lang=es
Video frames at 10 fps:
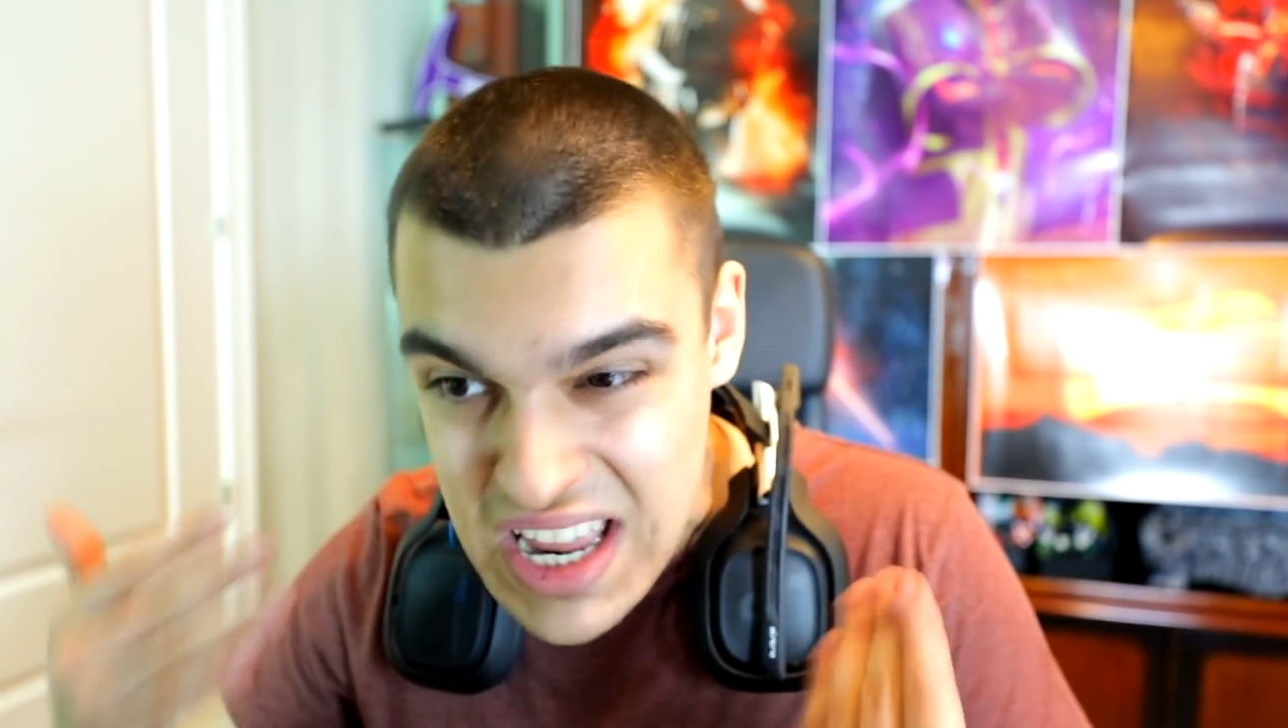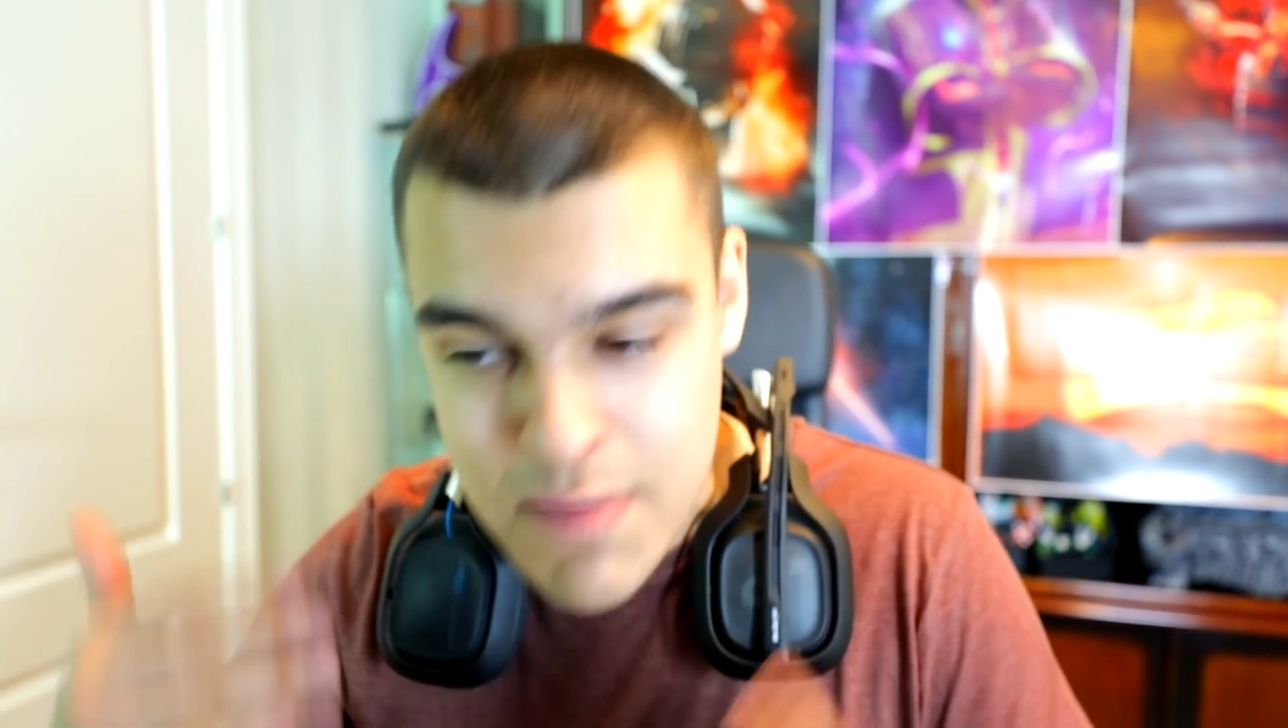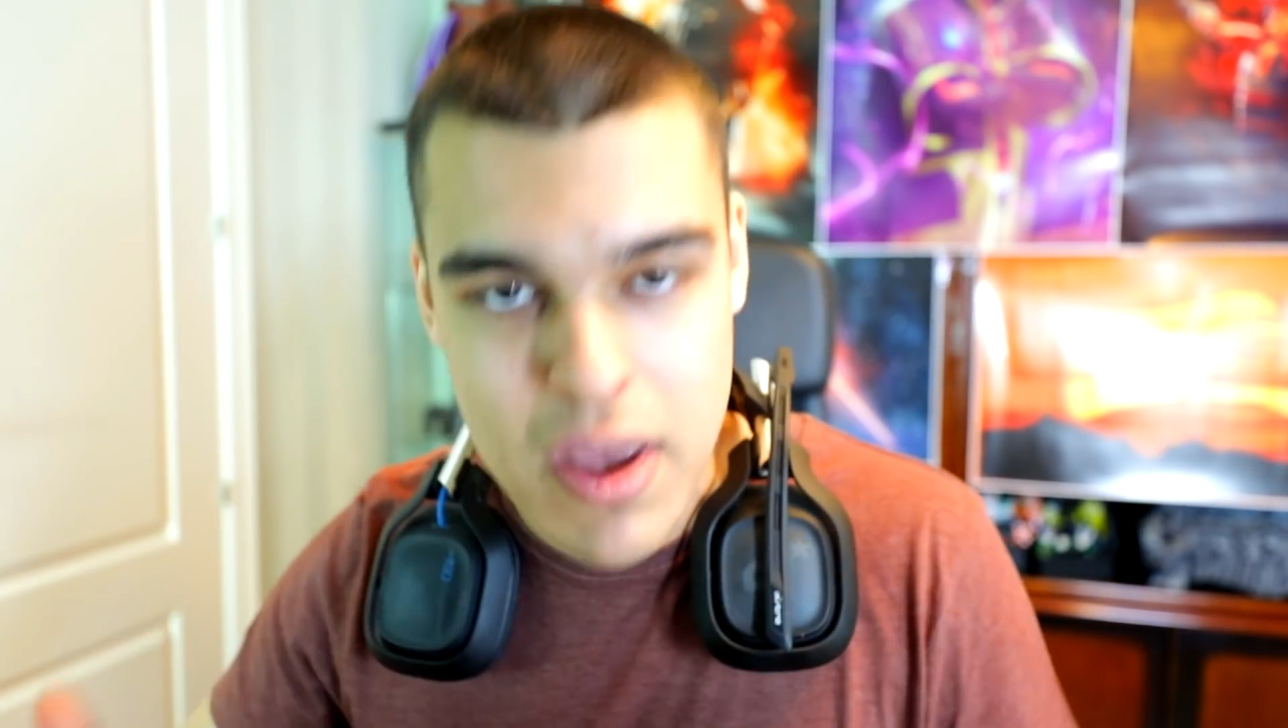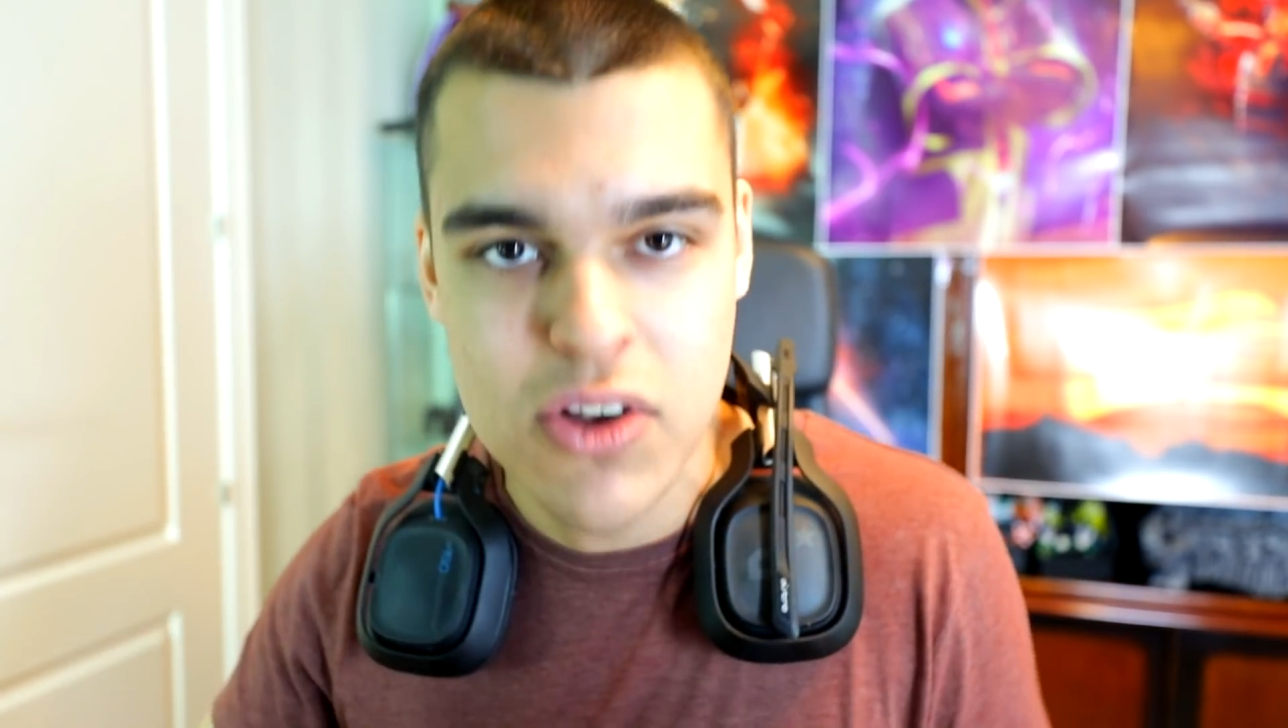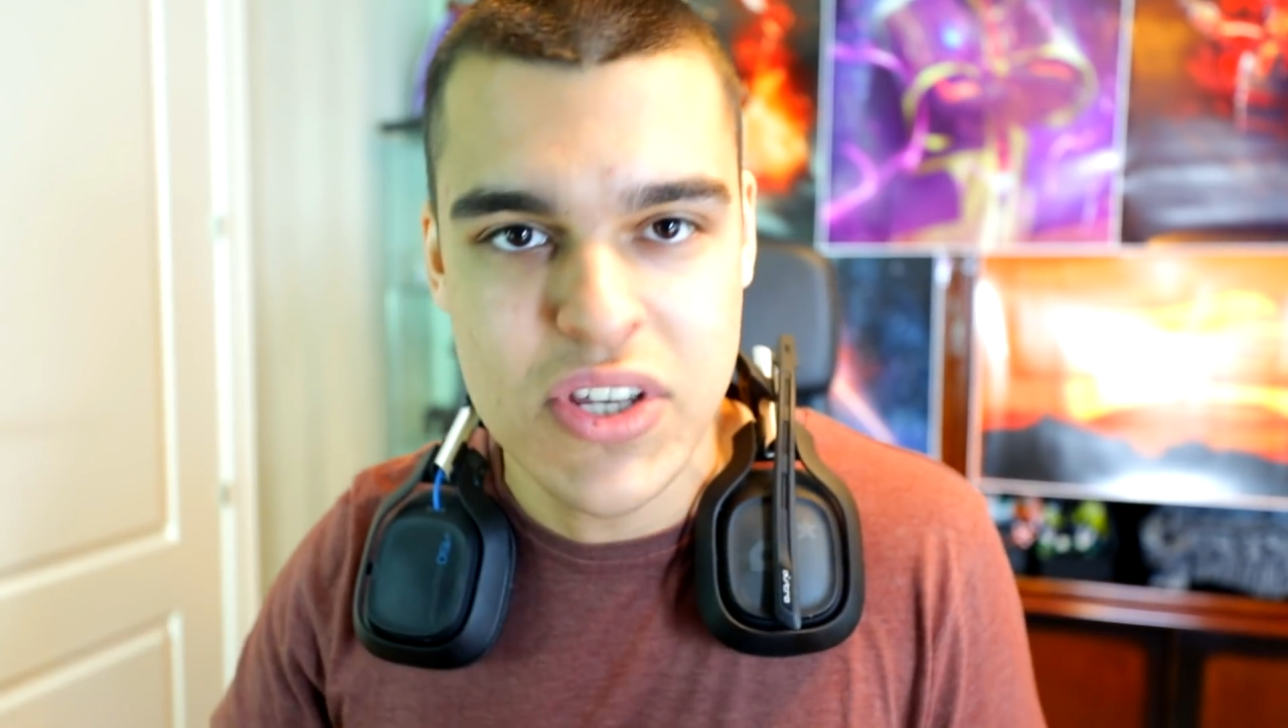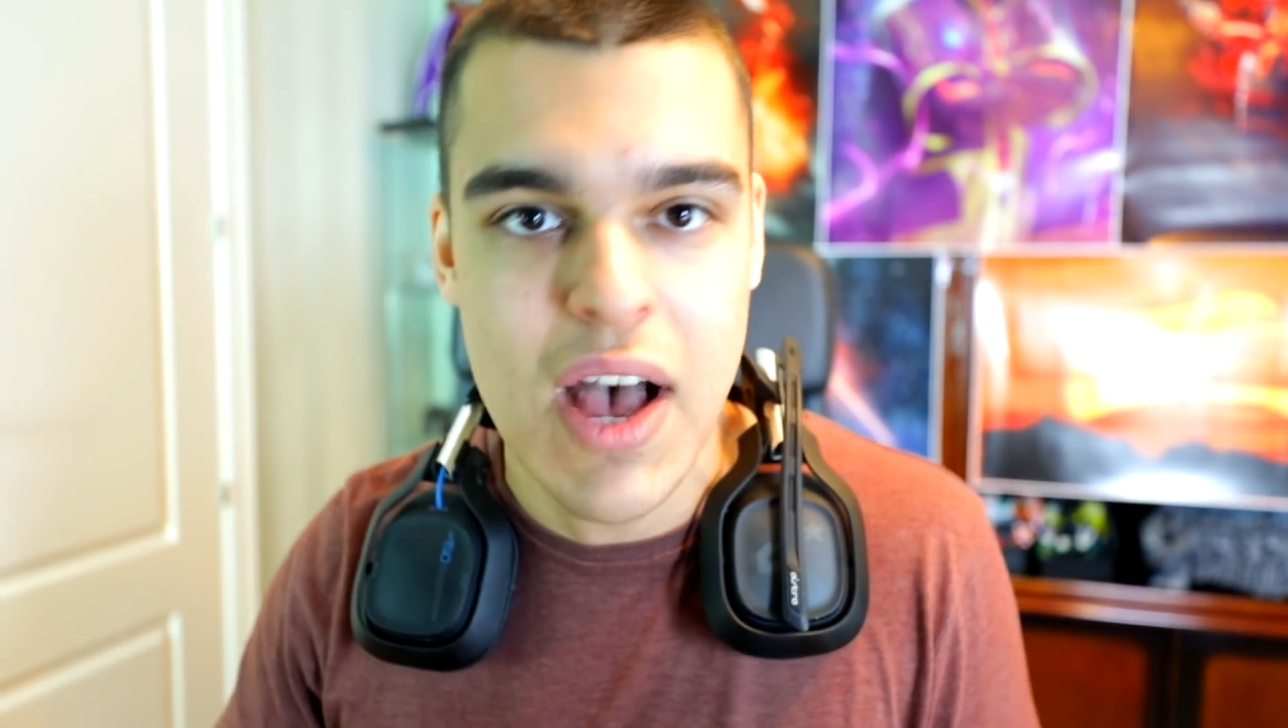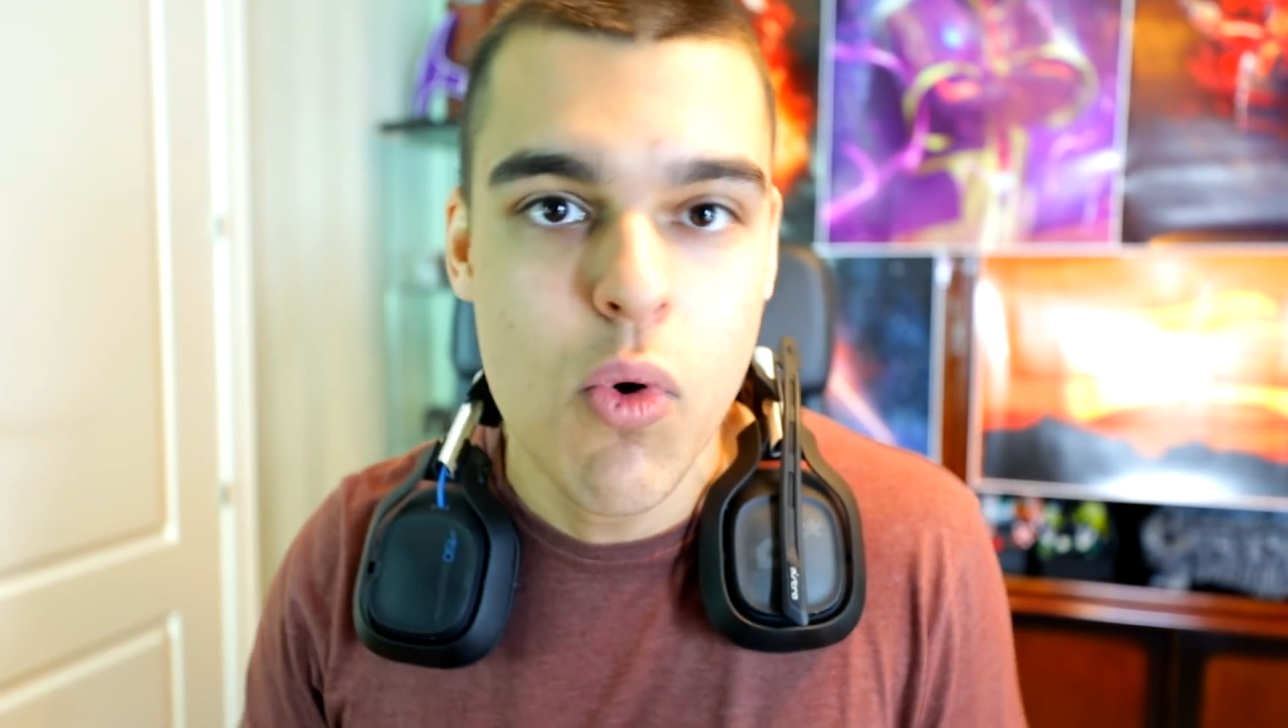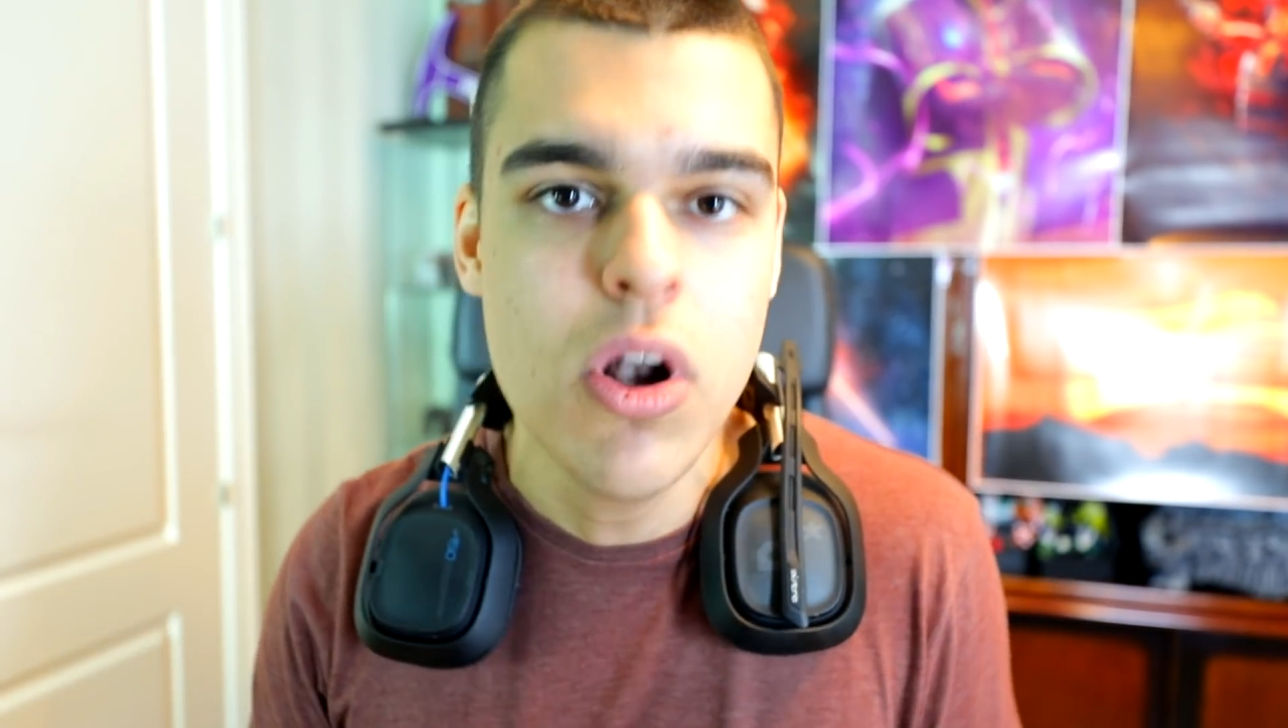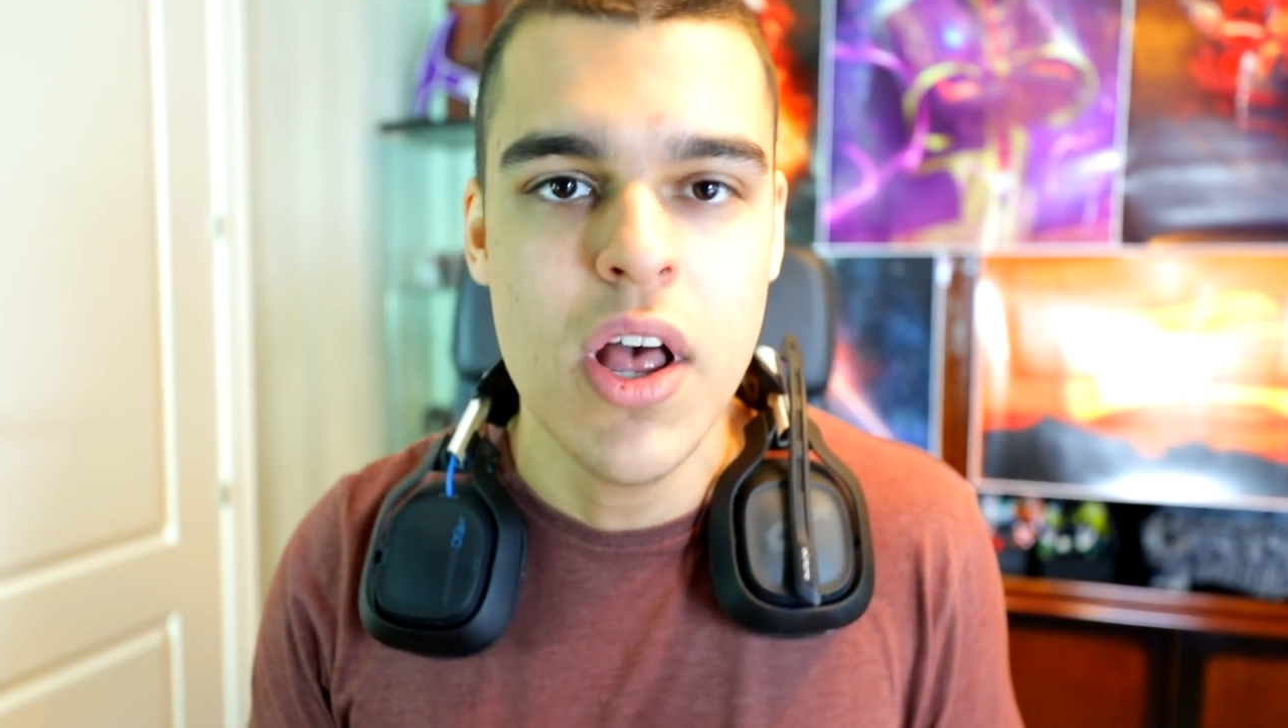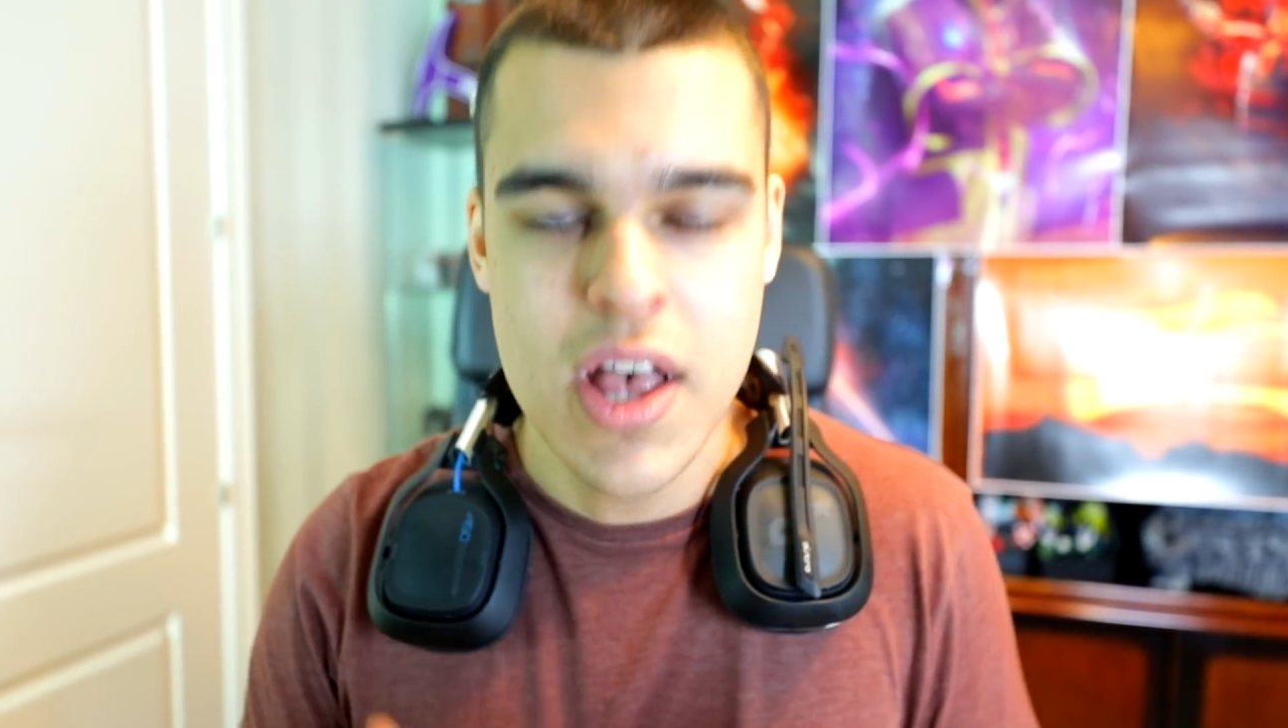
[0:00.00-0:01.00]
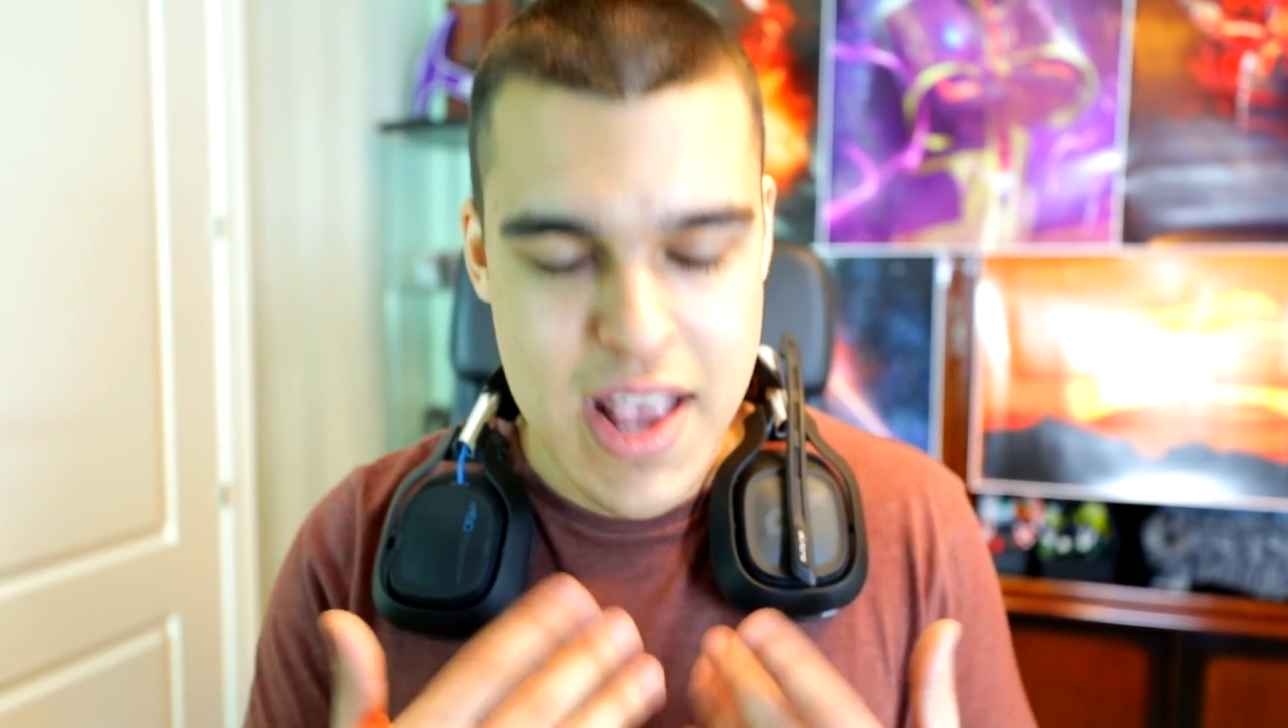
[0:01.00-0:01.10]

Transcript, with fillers: Y menos aún,